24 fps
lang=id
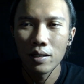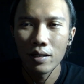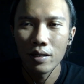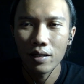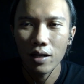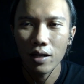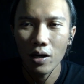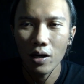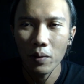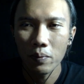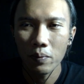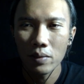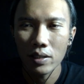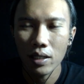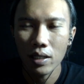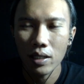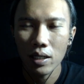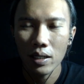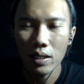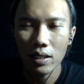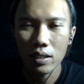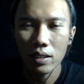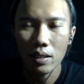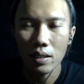Kalau
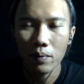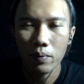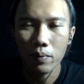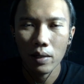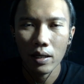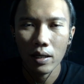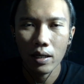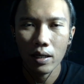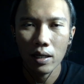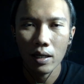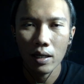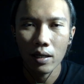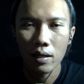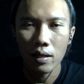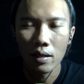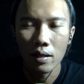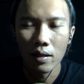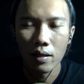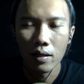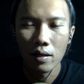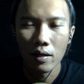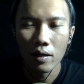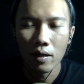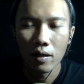misalnya kita pakai
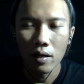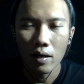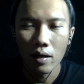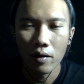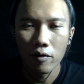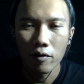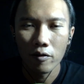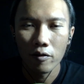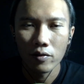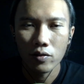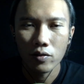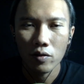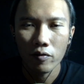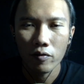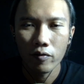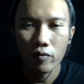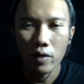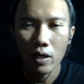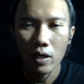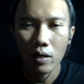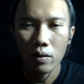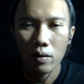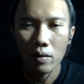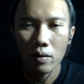
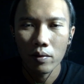software